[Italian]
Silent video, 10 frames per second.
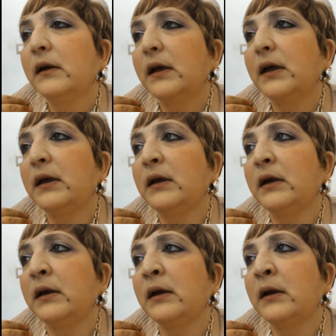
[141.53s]

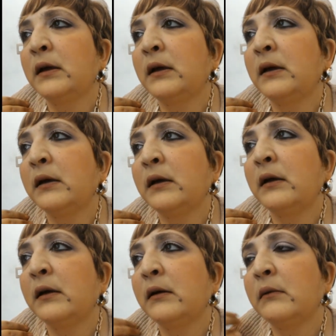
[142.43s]

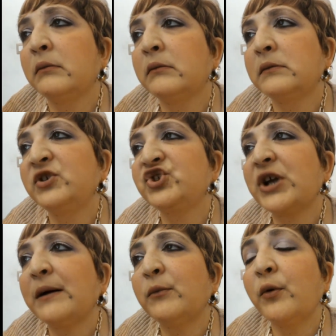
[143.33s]
E,
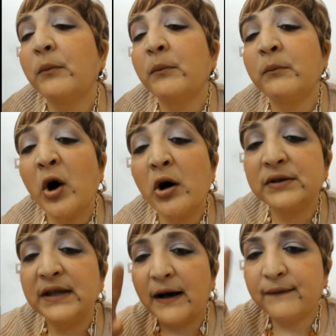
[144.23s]
diciamo
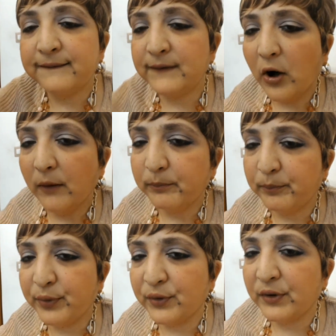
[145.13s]
moda
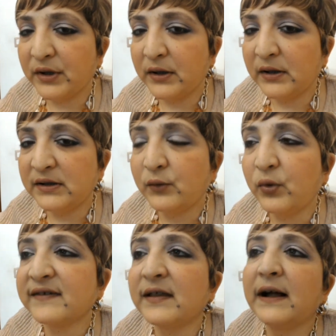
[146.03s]
flop eh, di
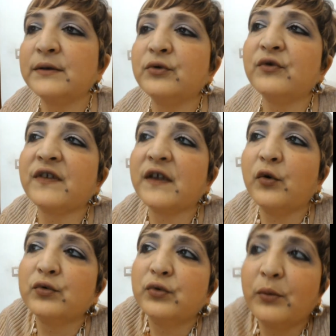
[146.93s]
quest'anno
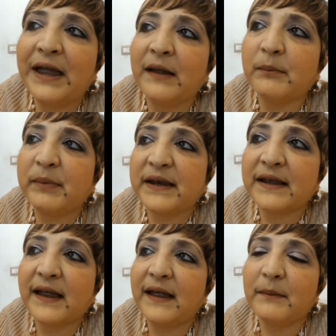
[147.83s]
secondo me
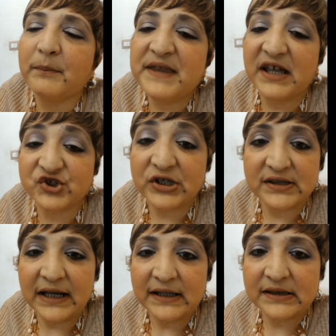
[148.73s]
perché piace a
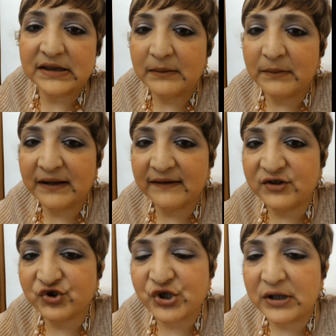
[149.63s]
tante ma
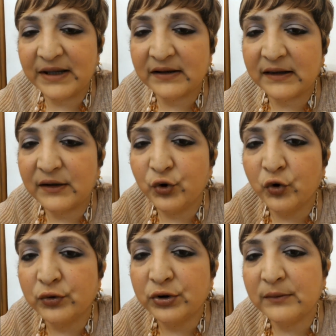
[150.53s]
sinceramente
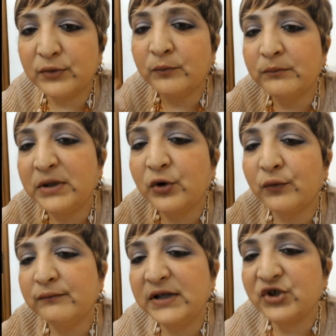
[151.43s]
non, non mi
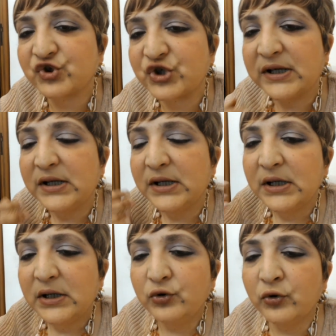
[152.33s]
convince
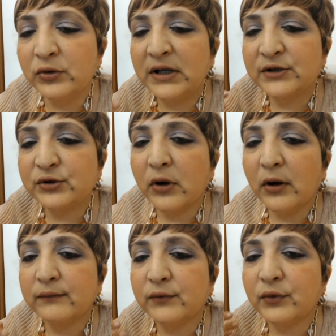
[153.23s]
non la
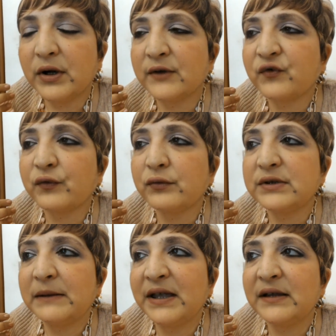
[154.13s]
trovo
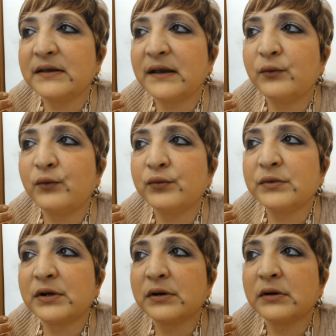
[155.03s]
assolutamente
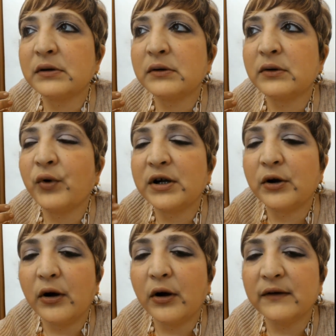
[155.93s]
un eh,
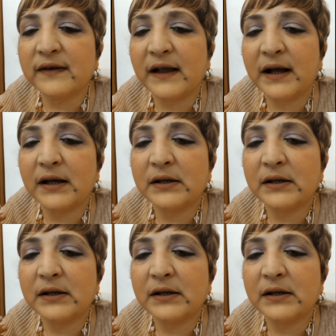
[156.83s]
qualcosa